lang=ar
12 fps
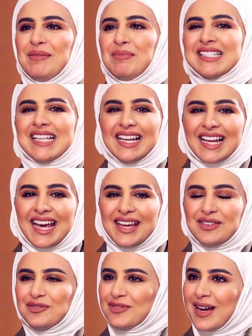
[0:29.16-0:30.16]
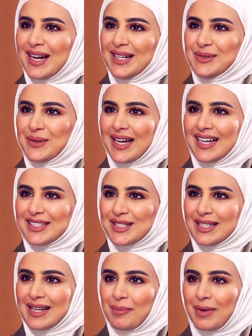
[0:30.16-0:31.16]
مساء الخير ام فهد وحياك
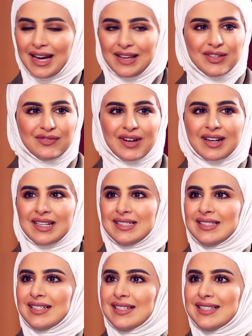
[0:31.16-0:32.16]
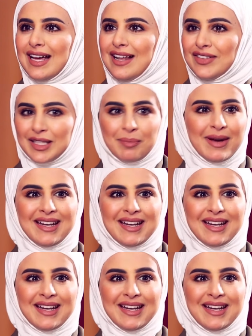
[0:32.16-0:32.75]
الله معي في فقره سالفه طبينا